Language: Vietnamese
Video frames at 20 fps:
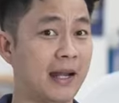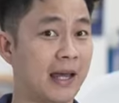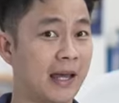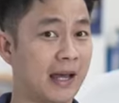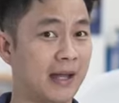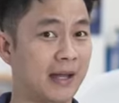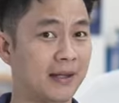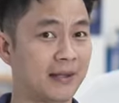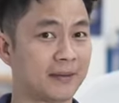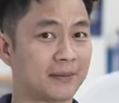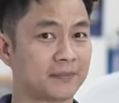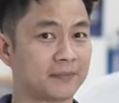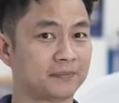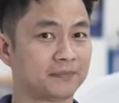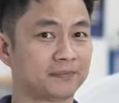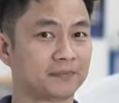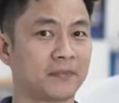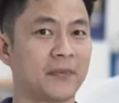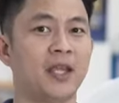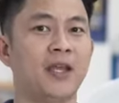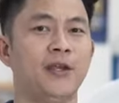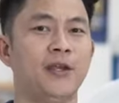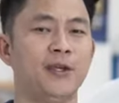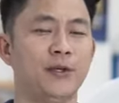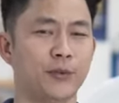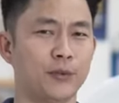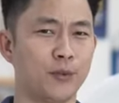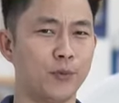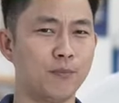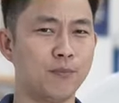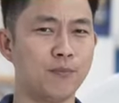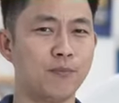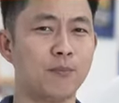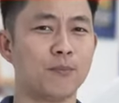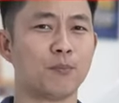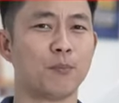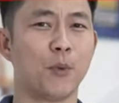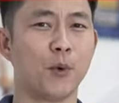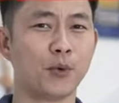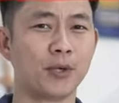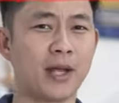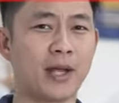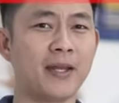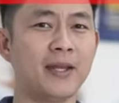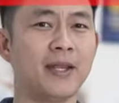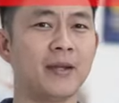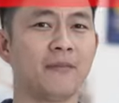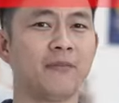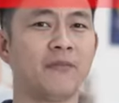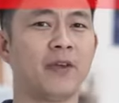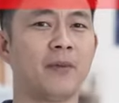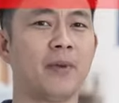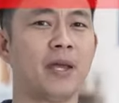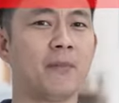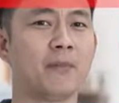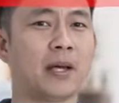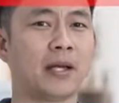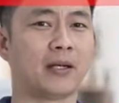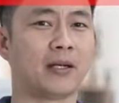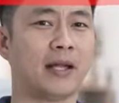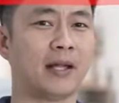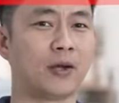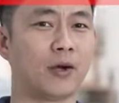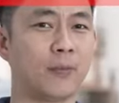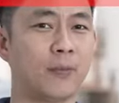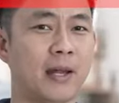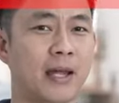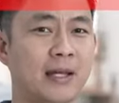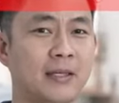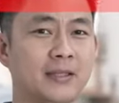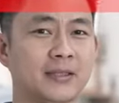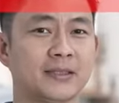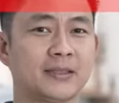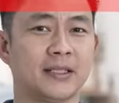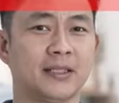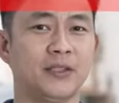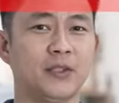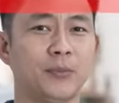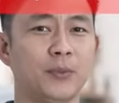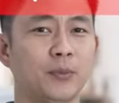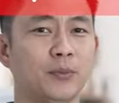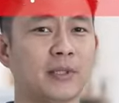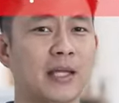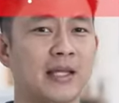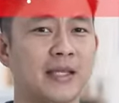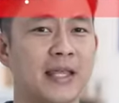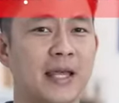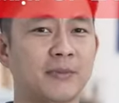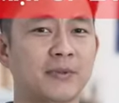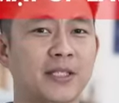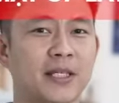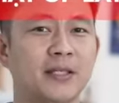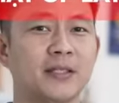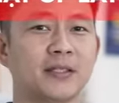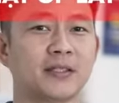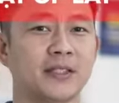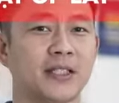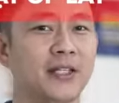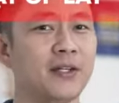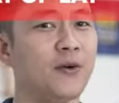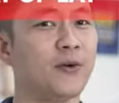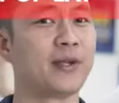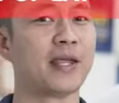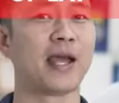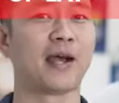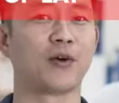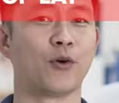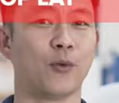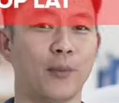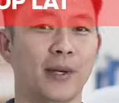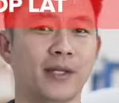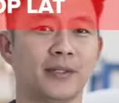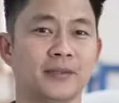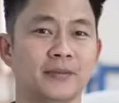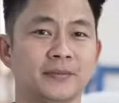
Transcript: lạ hiểu đúng bốn khái niệm về bề mặt gạch ốp lát sẽ giúp chúng ta giám sát được chính ngôi nhà của mình